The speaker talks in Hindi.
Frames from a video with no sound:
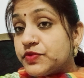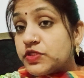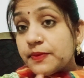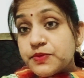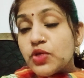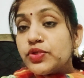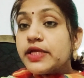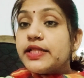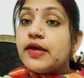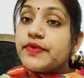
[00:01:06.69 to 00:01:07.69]
जब से
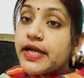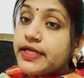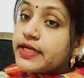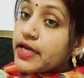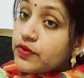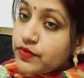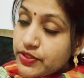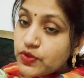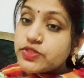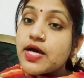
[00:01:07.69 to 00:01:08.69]
उनकी देवरानी का एक
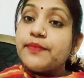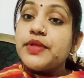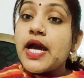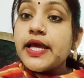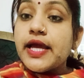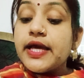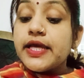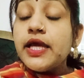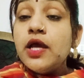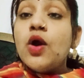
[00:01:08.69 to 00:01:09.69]
वीडियो सामने आया है